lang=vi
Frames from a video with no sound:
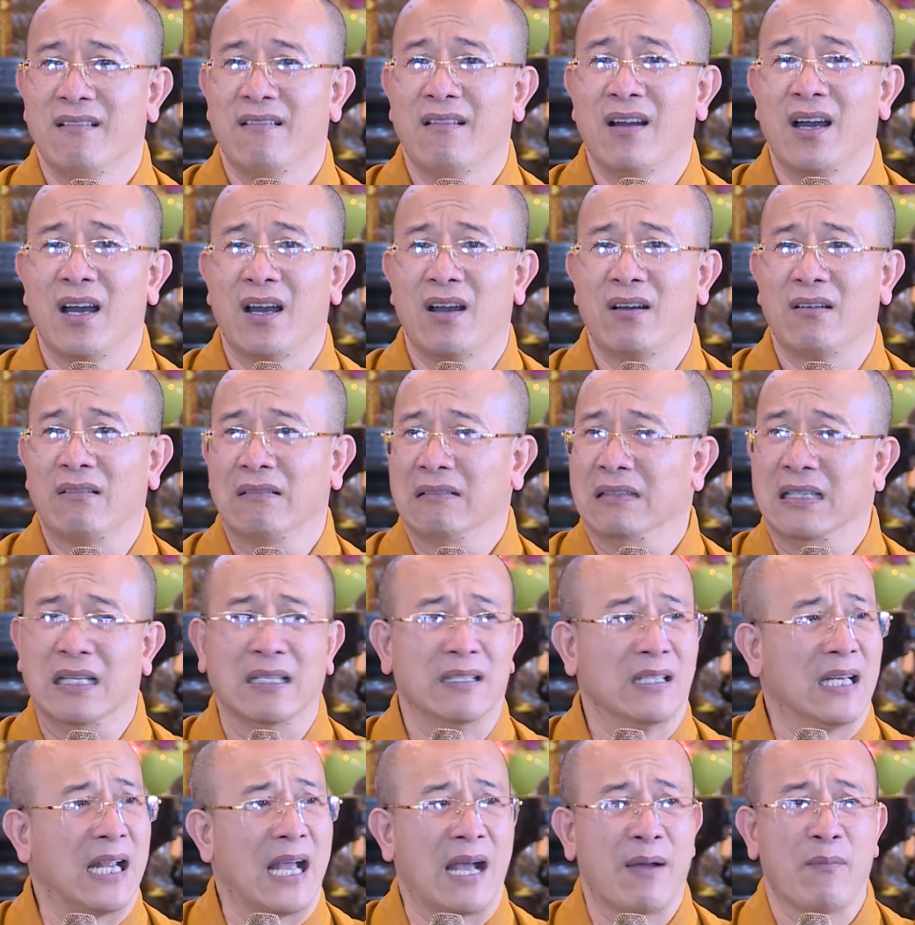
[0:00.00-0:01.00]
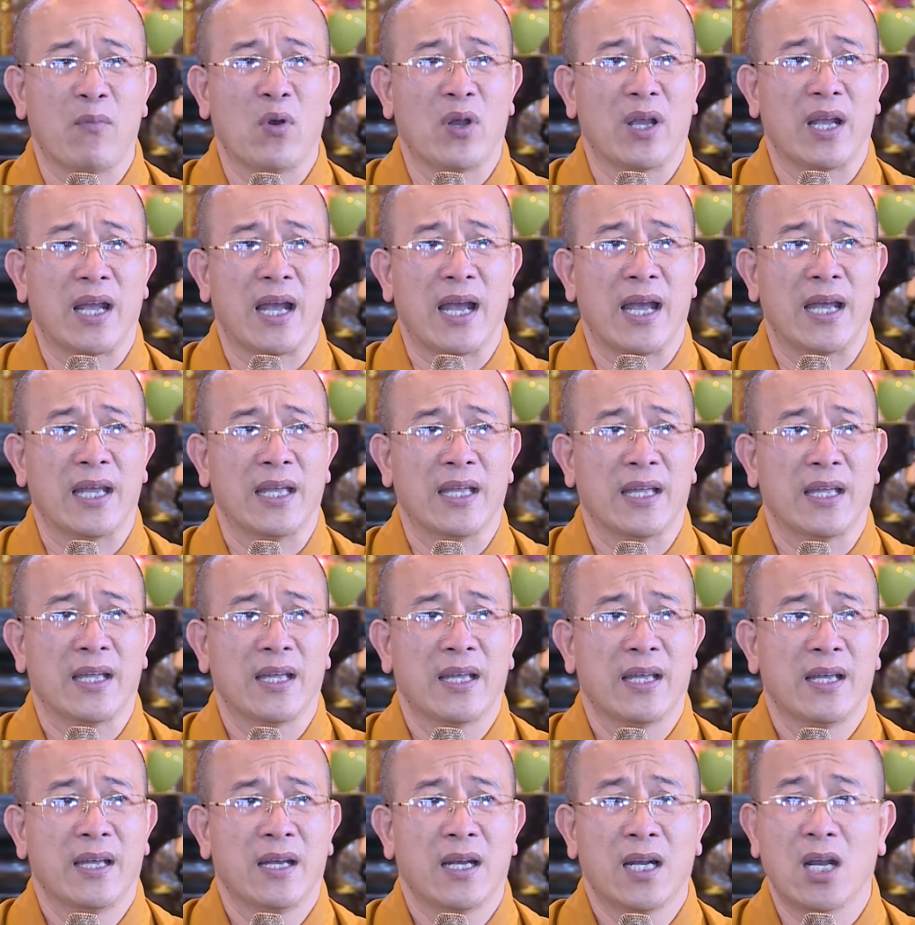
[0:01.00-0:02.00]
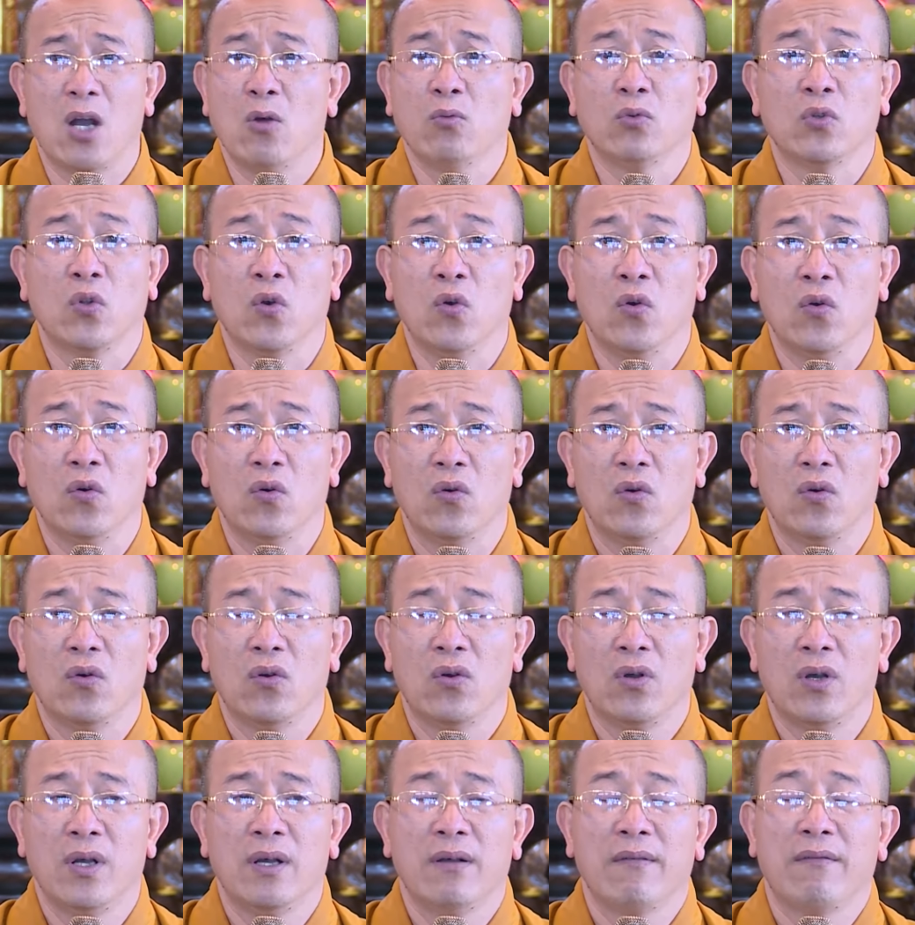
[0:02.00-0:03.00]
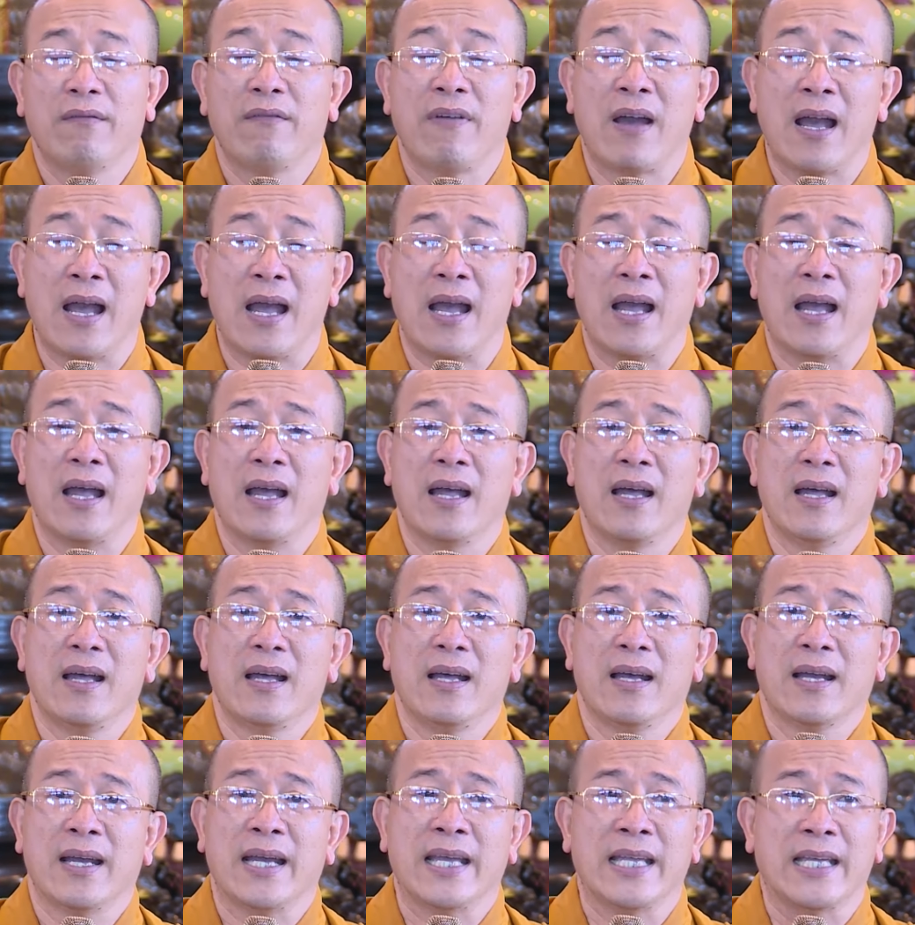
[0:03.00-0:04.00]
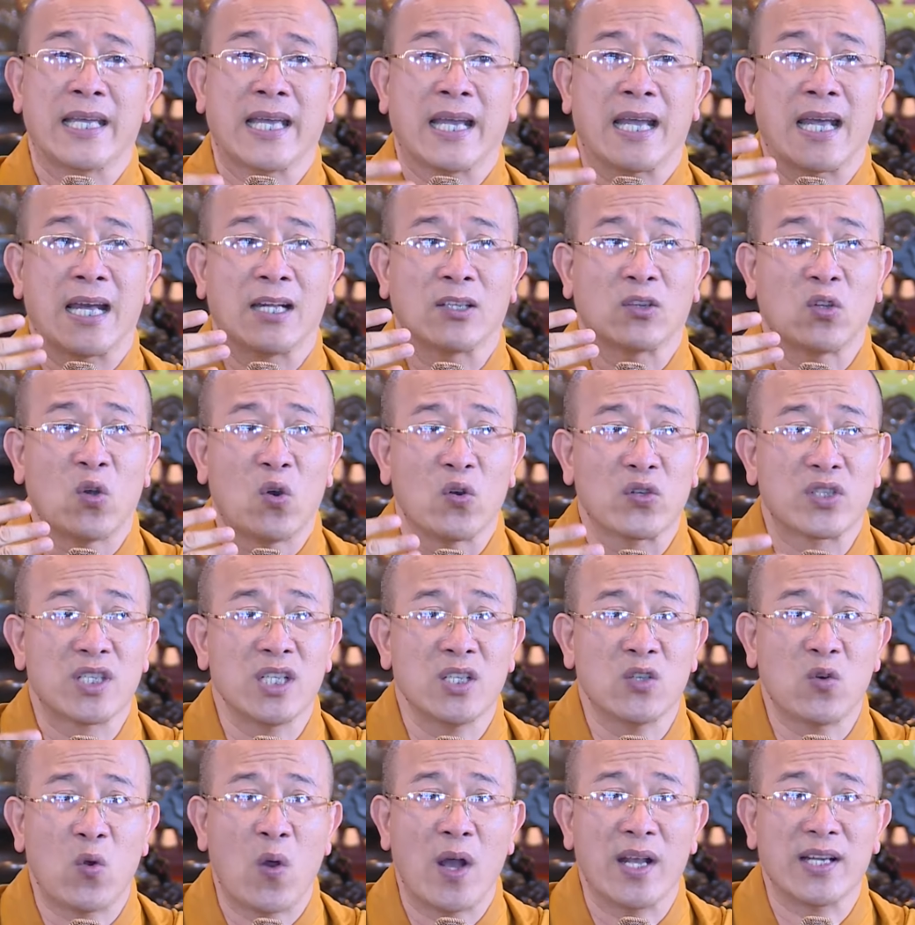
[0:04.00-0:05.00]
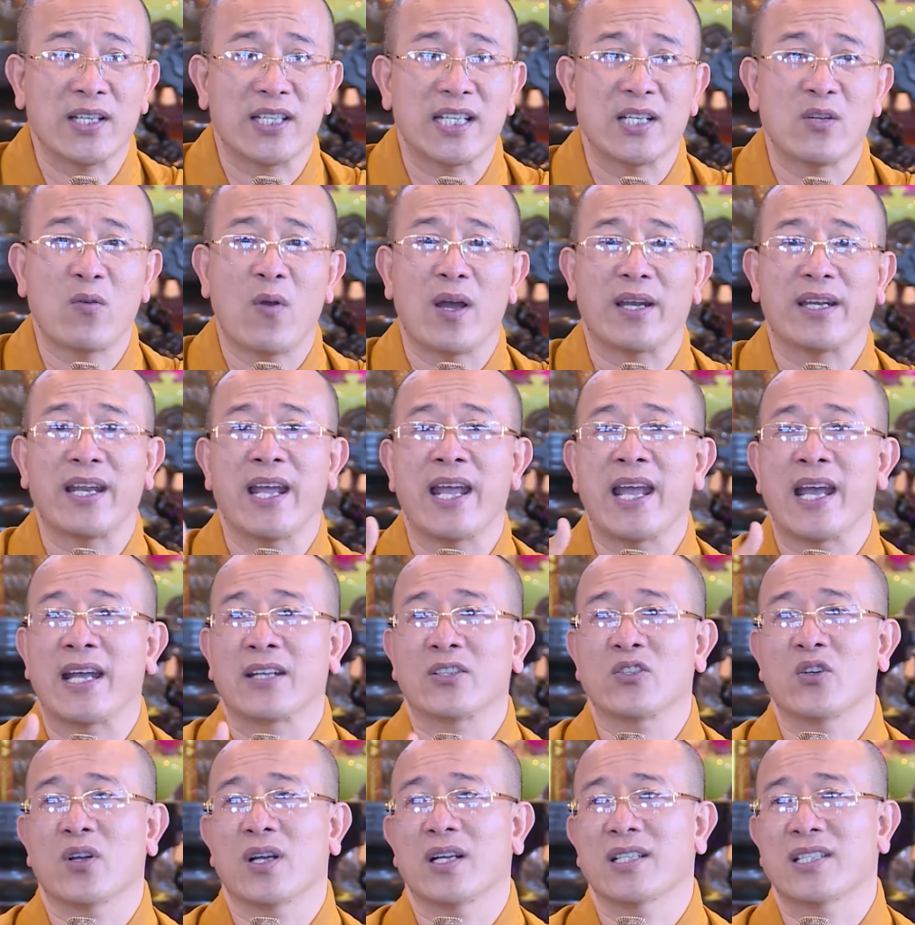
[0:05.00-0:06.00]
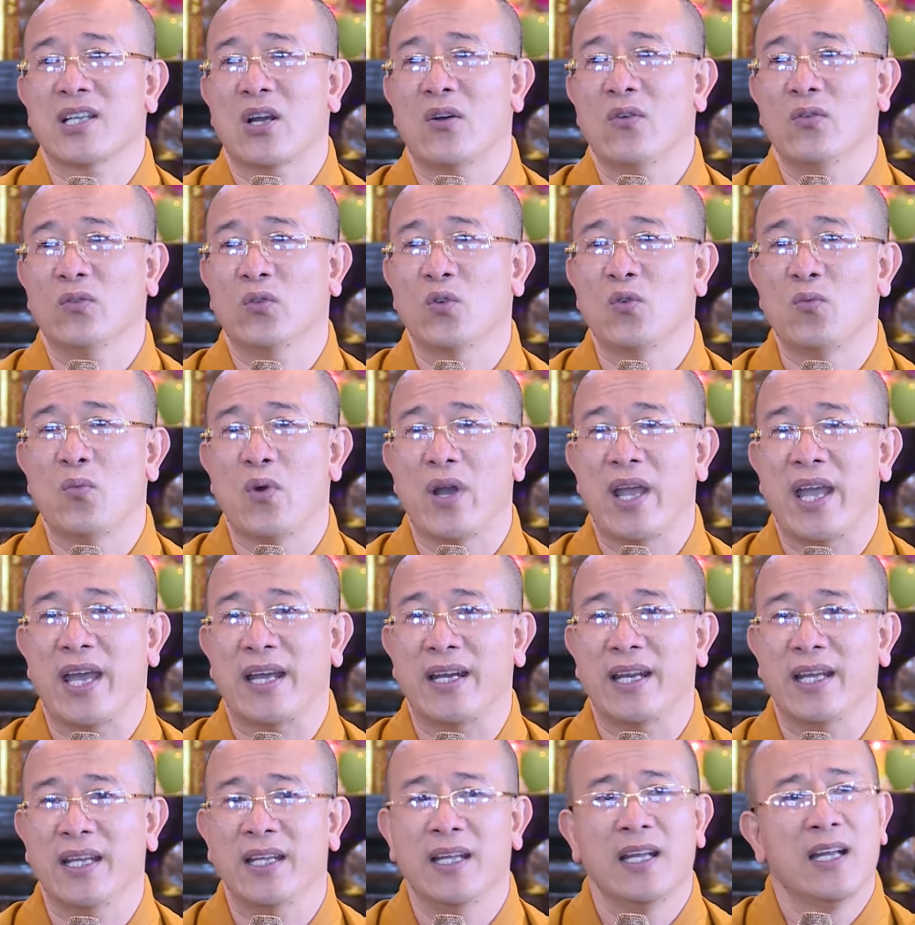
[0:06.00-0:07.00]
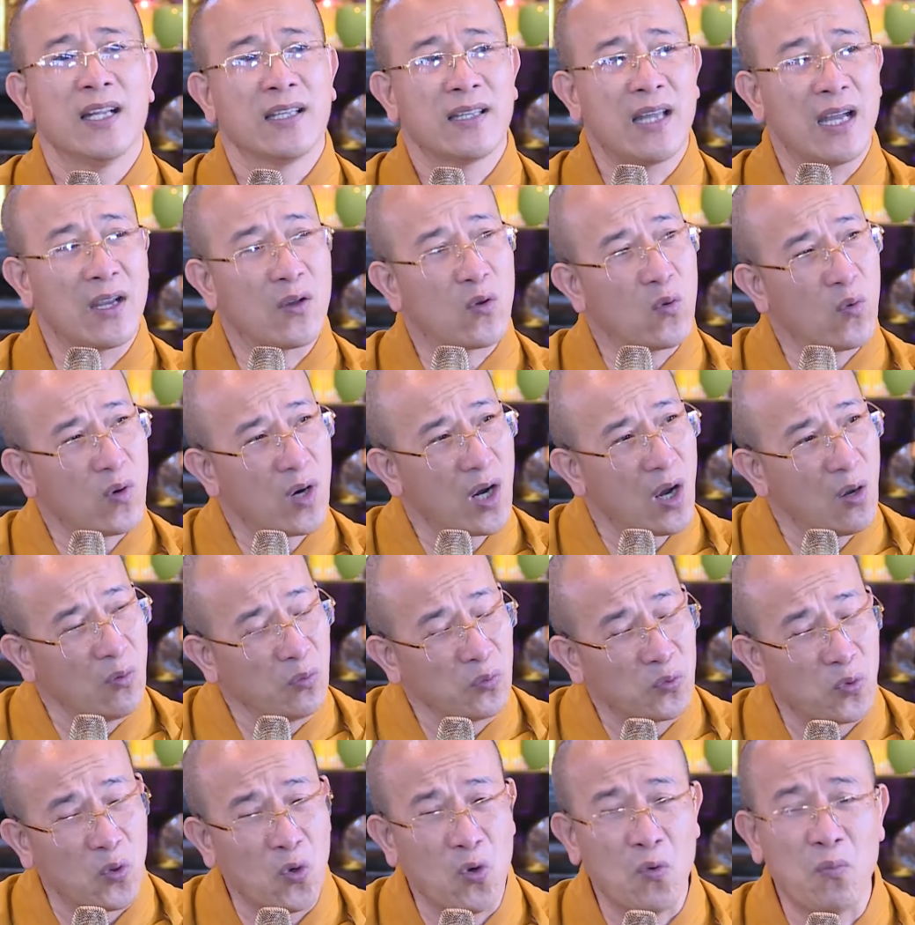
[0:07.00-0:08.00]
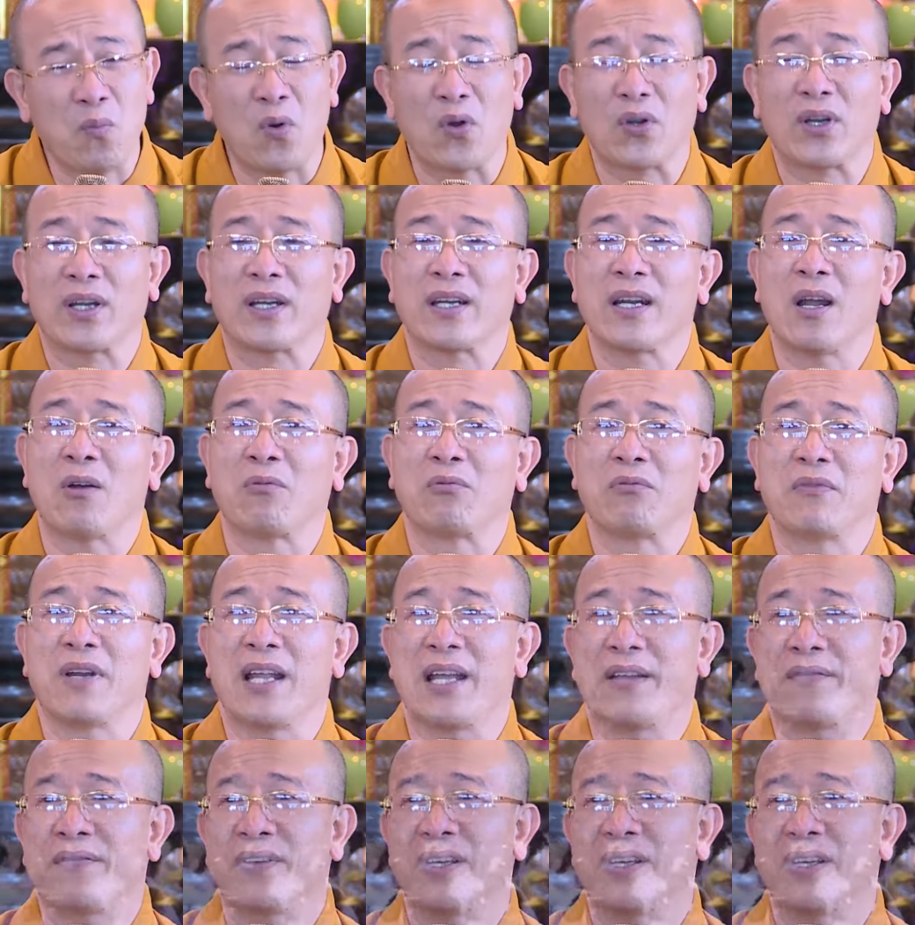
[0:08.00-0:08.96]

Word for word: à, tất cả mọi cái không thu và ngay kể cả tổ chức khóa sinh hoạt hè cho các cháu tu mùa hè đây thầy cũng không thu một đồng lệ